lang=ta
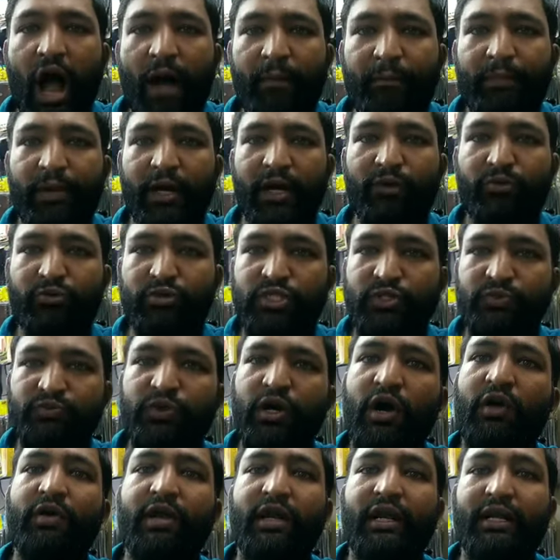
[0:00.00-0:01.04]
அப்போ
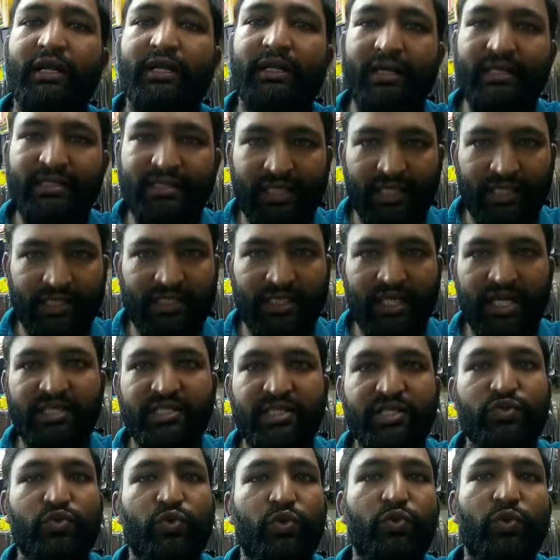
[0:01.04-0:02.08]
குஷ்பு அவர்கள்ட்ட சில
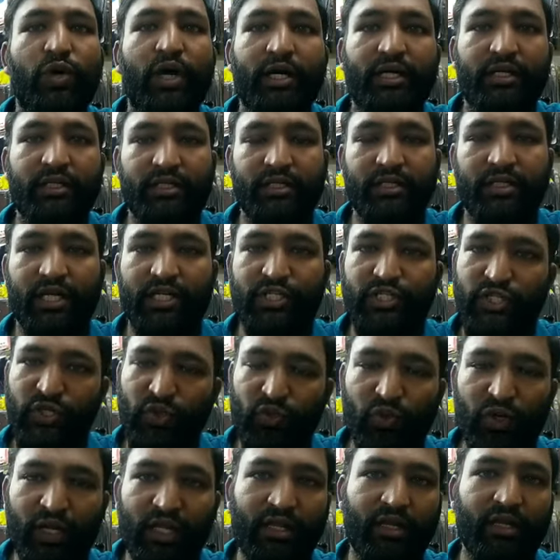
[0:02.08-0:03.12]
சேஞ்சஸ் உருவாகுது
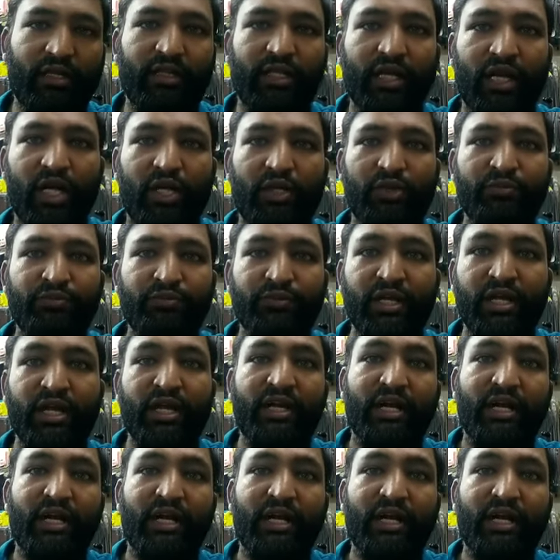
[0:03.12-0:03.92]
கட்சிக்குள்ளே இருந்தாலும்